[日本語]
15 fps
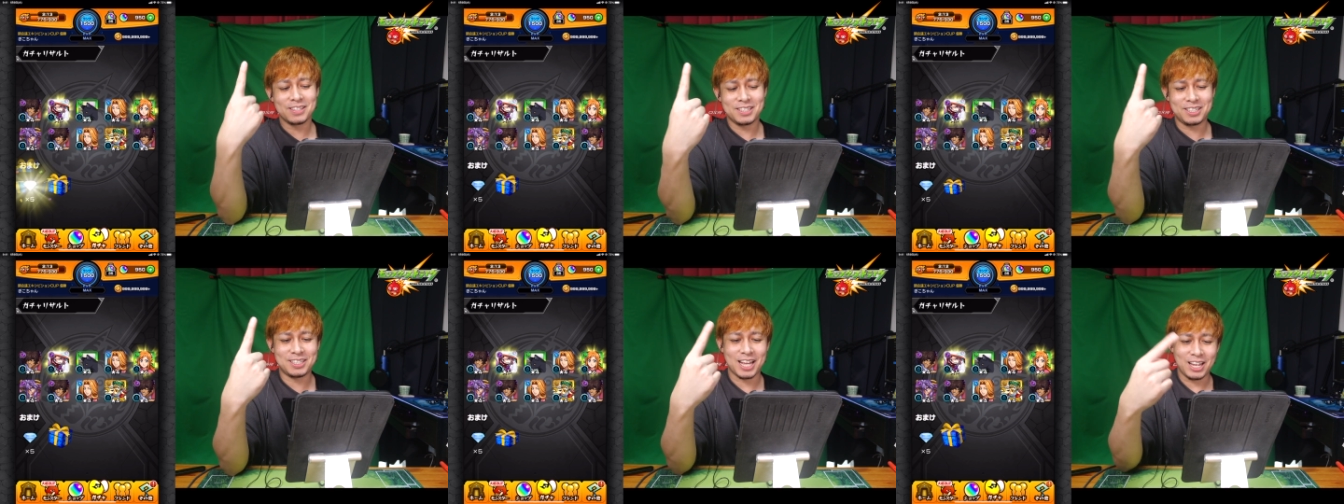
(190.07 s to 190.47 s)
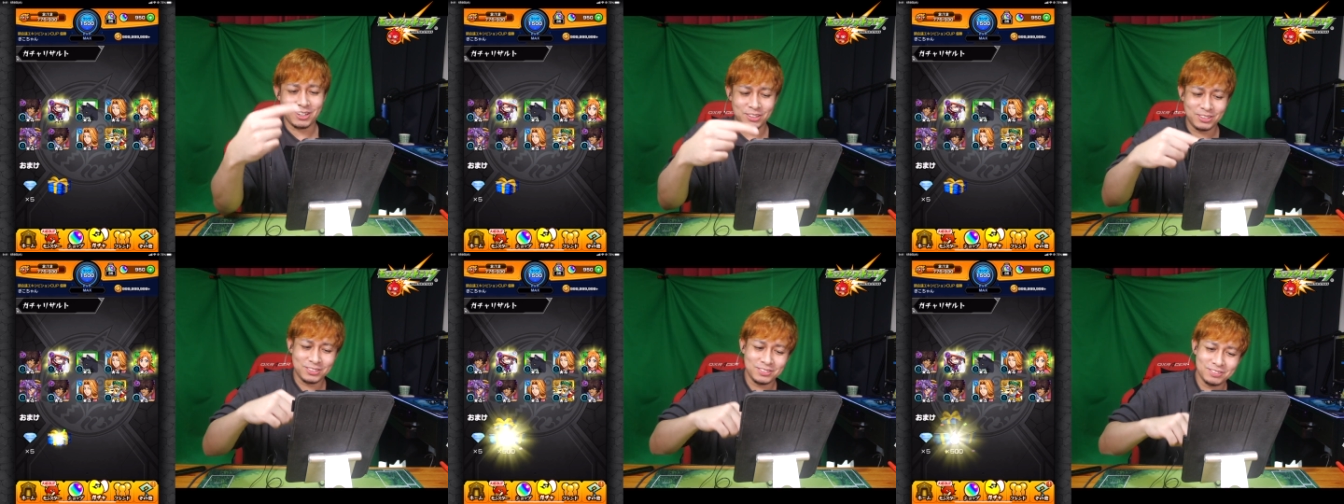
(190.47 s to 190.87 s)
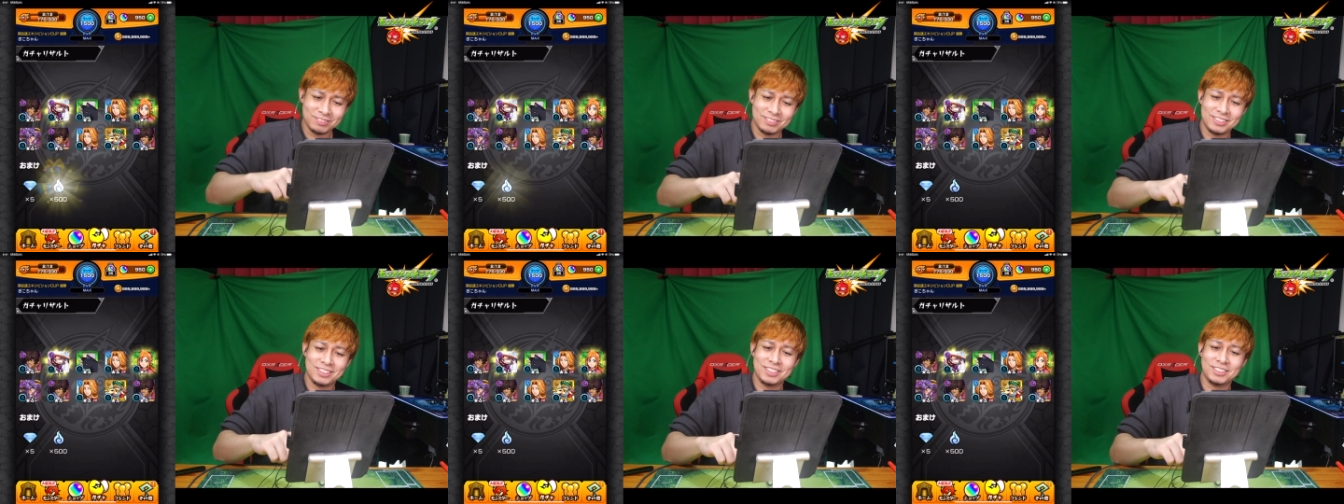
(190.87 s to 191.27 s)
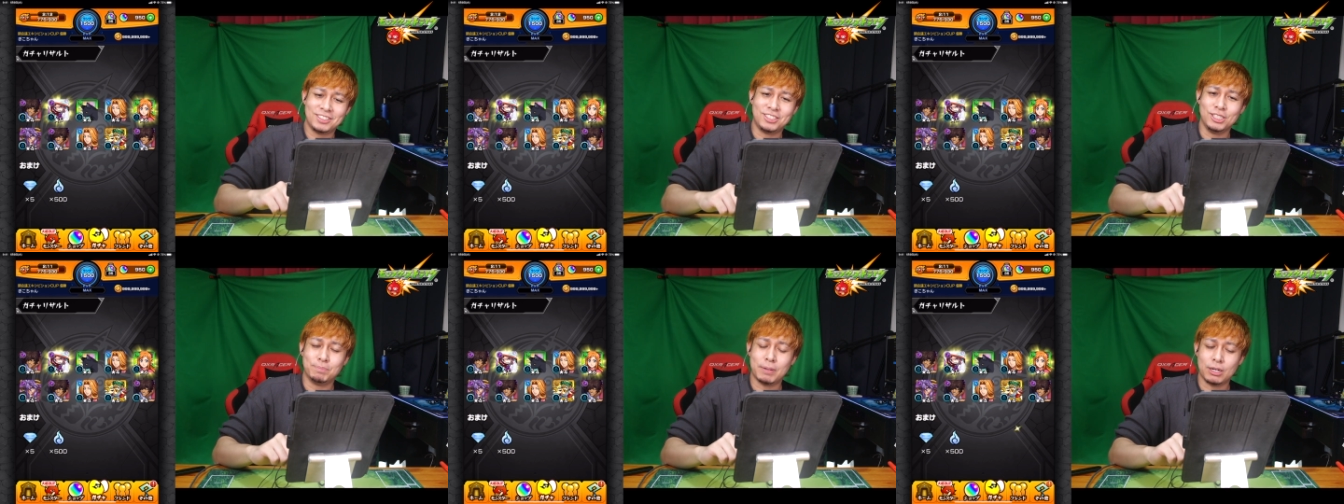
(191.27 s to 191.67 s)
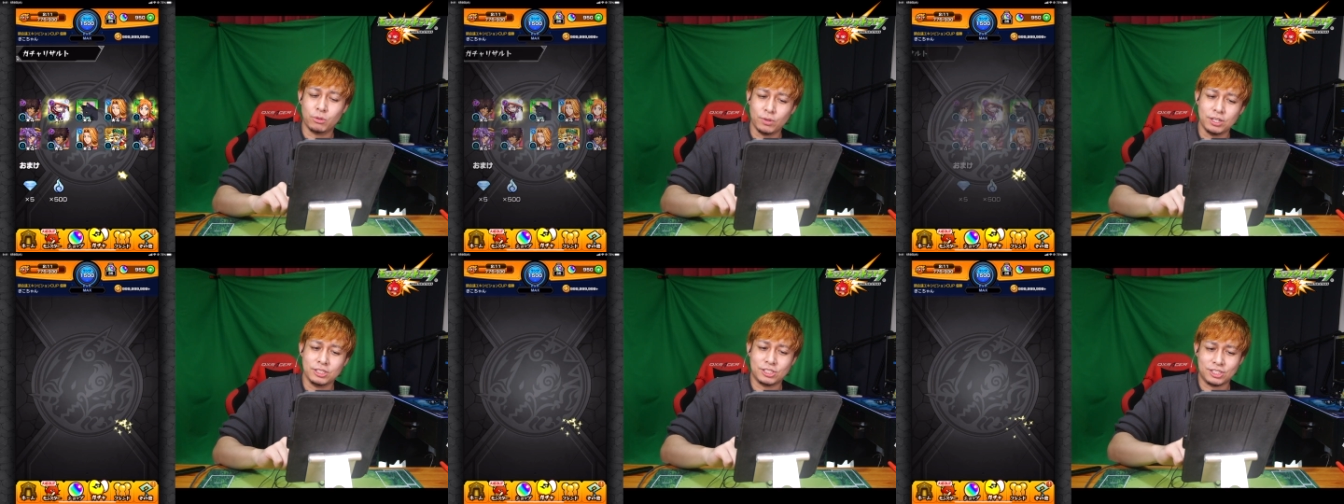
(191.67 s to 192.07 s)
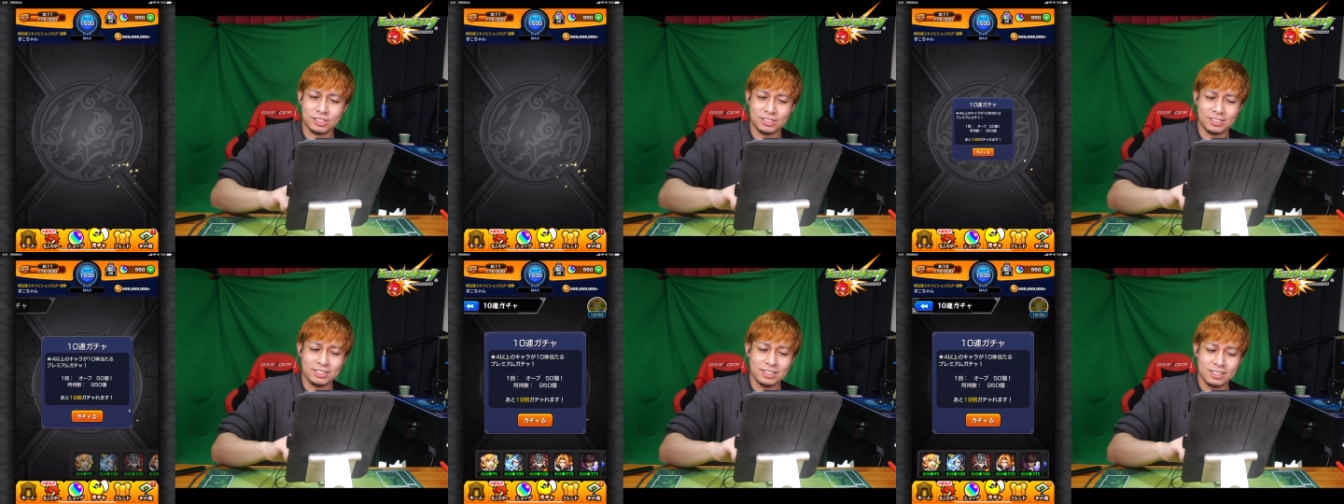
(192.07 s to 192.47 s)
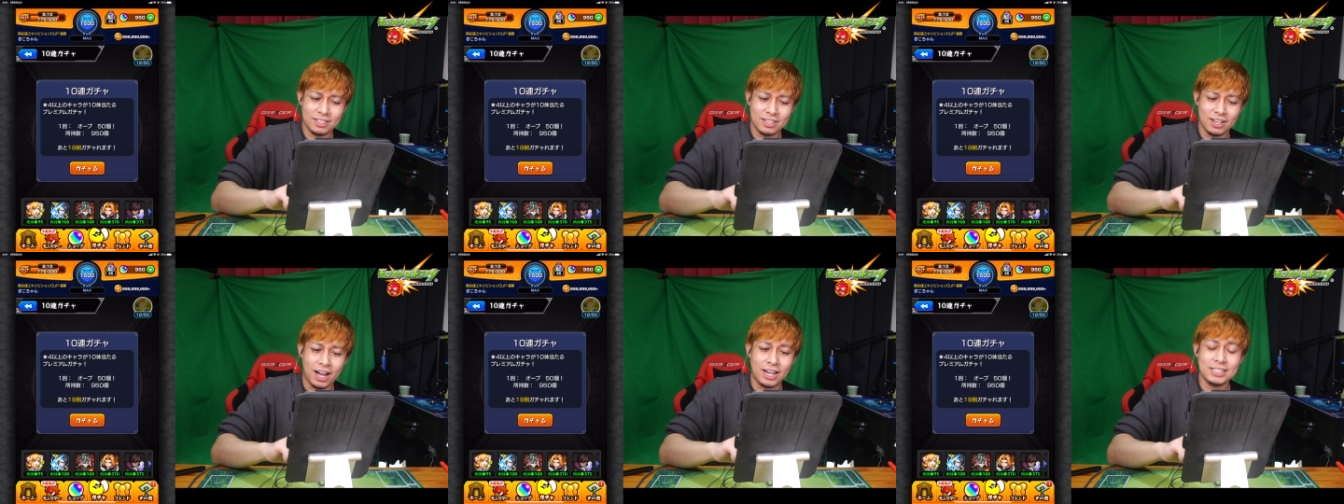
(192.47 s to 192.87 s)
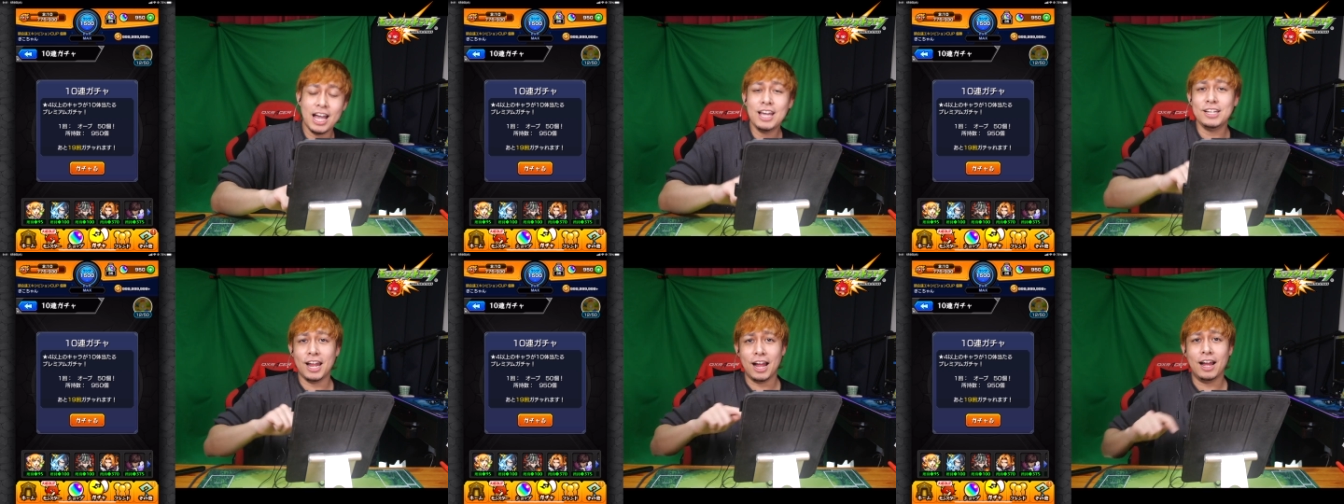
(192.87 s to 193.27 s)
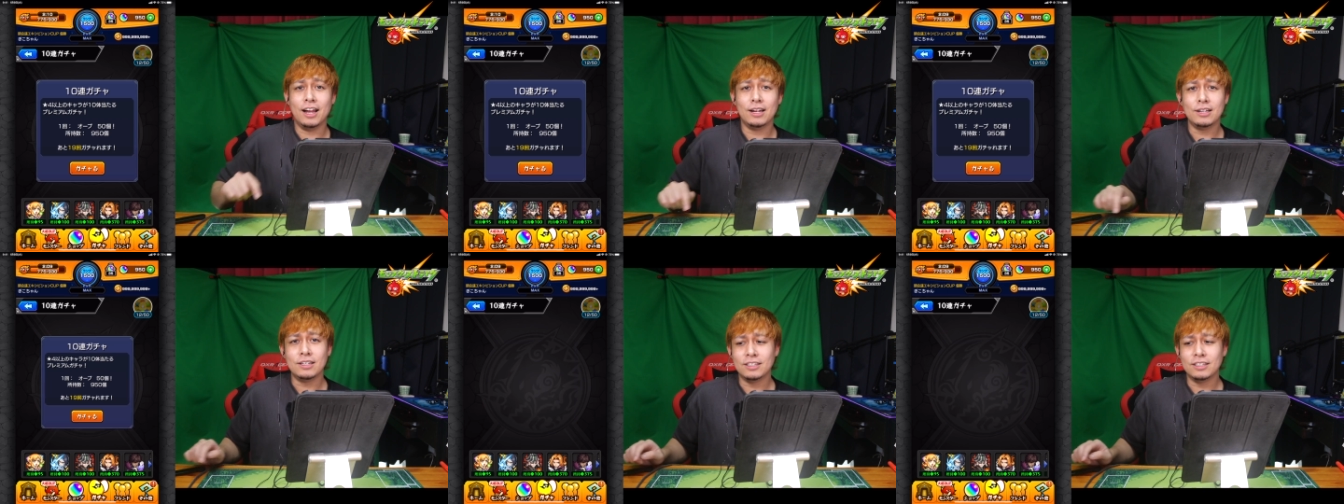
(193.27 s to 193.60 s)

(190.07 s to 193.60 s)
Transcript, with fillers: 来たよスーパーリーチ早いね